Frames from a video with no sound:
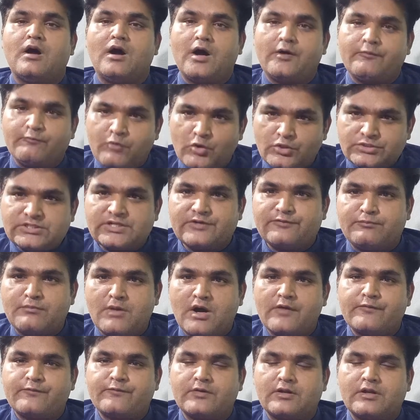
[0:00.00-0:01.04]
आप वो सिर्फ
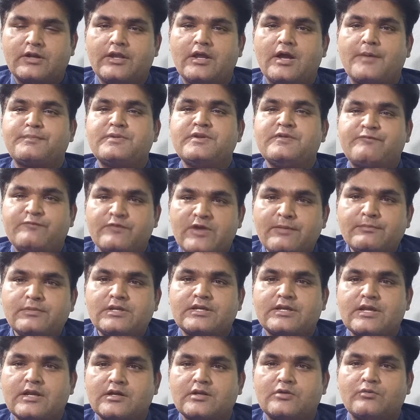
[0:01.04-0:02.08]
माफ़ कराएं अपनी
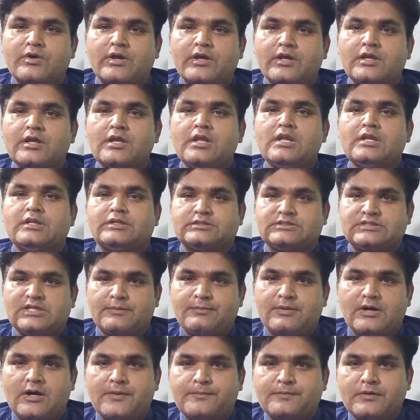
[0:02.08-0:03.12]
फैमिली के करवाएं
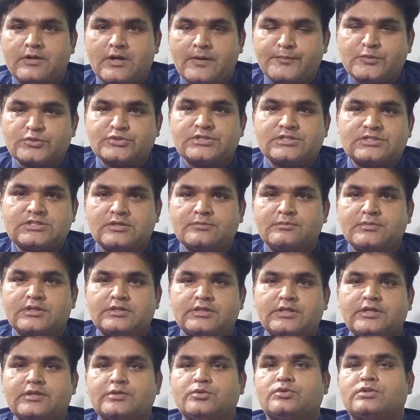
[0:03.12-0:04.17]
जब आप अपोजिशन
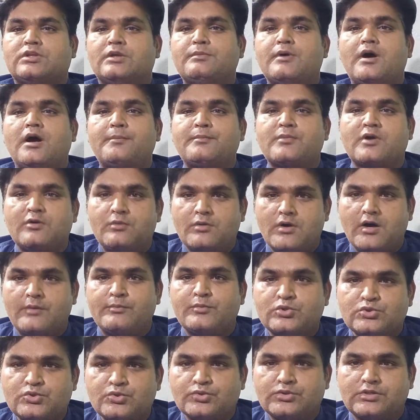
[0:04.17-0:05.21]
में थे तो तमाम गवाह
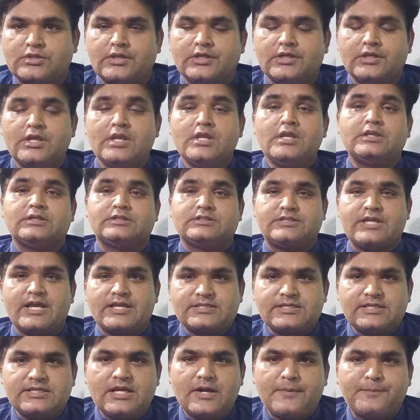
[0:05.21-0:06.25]
मौजूद थे
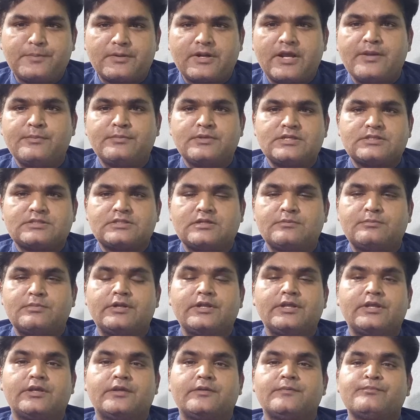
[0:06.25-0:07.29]
जैसे ही आप प्राइम मिनिस्टर
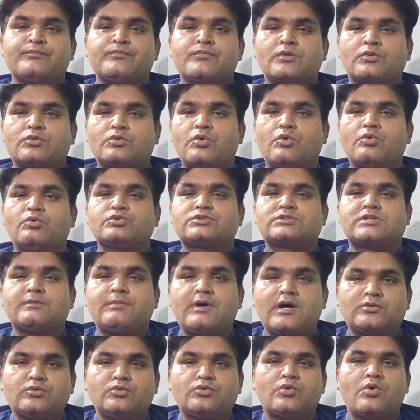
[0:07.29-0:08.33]
बने तो उसके
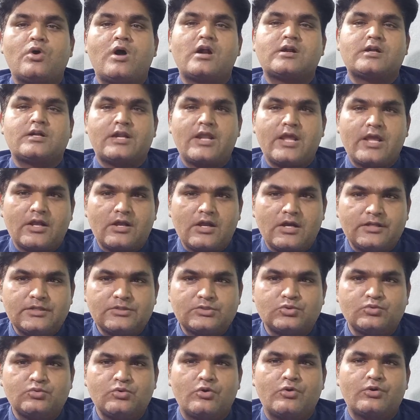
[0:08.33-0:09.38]
बाद उनको हार्ट अटैक
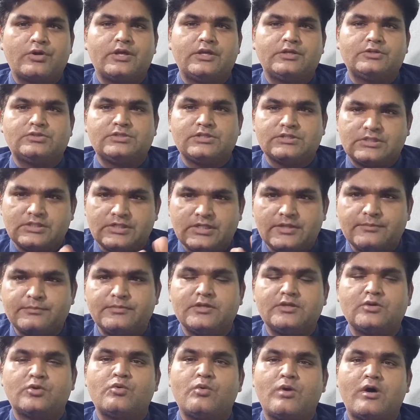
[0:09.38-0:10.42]
आने शुरू हो गए जितने
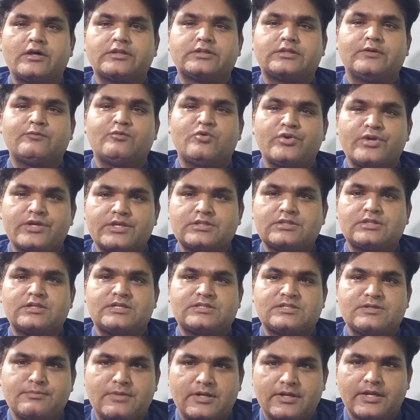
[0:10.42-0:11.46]
भी गुआ थे वो एक ही
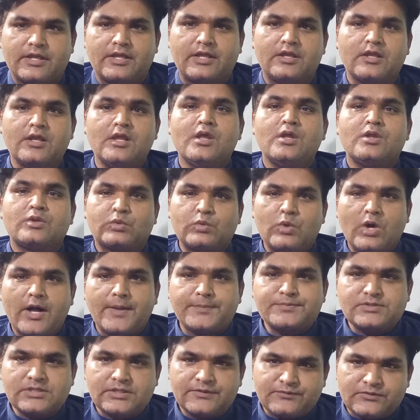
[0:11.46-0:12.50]
तरह से मर गए तो
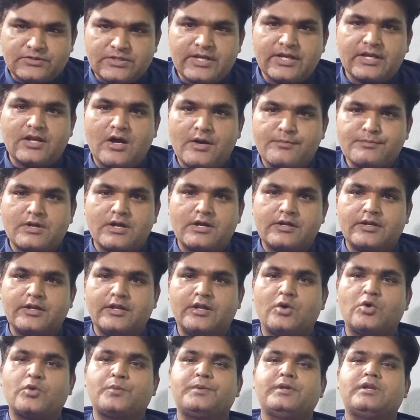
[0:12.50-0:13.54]
आप सिर्फ ये काम कर
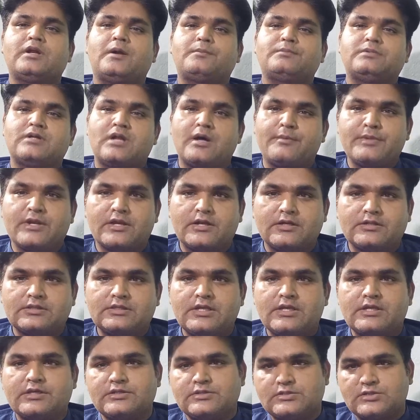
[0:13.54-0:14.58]
रहे हैं और फिर आप ड्रामे
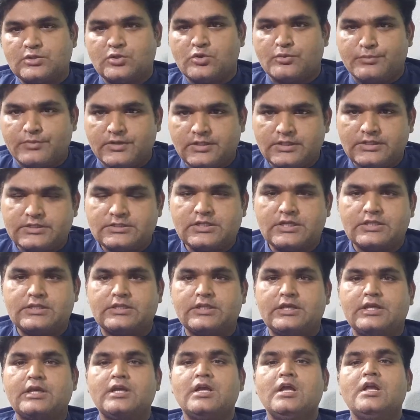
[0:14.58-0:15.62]
करते हैं किसी को मिलने
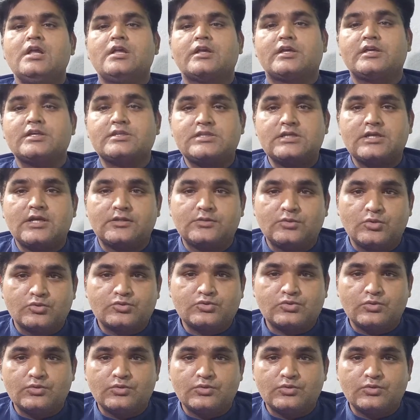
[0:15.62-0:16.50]
जाते हैं किसी का दुख